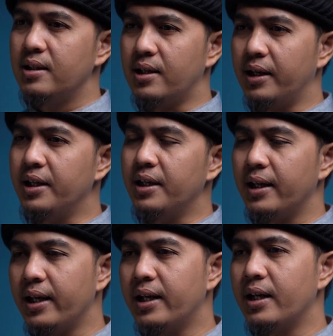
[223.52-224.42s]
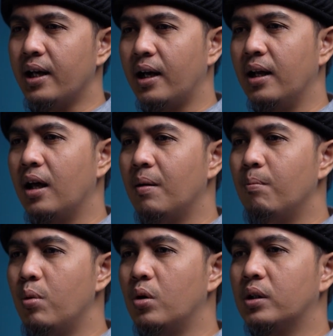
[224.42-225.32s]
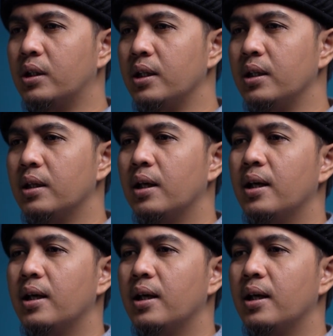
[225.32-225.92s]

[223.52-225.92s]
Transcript: Jadi ini adalah bukti